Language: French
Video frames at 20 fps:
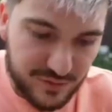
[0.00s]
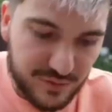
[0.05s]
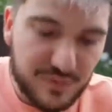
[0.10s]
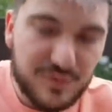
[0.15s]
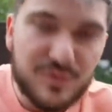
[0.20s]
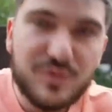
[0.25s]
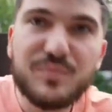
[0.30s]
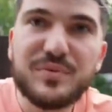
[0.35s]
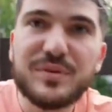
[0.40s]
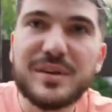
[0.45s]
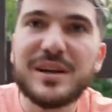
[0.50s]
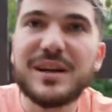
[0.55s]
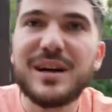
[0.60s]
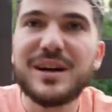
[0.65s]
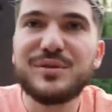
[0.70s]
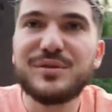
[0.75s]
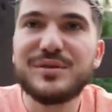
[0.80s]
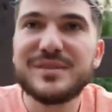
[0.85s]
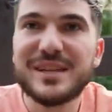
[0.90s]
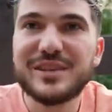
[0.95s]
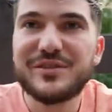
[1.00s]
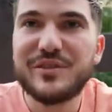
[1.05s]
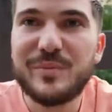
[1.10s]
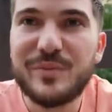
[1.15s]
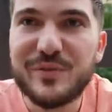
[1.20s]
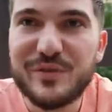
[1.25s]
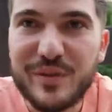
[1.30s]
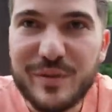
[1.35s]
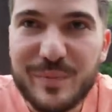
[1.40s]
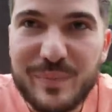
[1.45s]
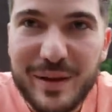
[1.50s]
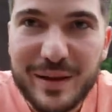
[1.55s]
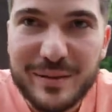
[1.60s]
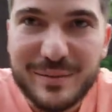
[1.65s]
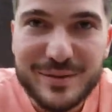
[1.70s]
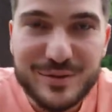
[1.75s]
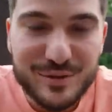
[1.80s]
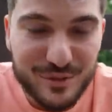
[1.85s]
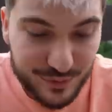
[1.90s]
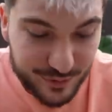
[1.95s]
Je nul, putain, à cause de ça, je vais,
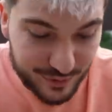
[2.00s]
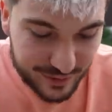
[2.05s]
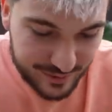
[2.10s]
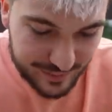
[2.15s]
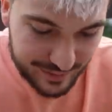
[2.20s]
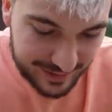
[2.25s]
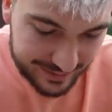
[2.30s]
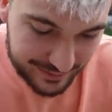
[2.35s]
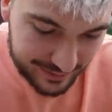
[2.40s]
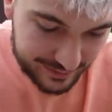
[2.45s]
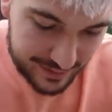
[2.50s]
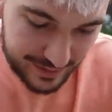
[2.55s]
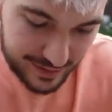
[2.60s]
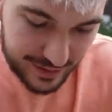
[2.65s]
perdre ce que je ne connais pas. Attends,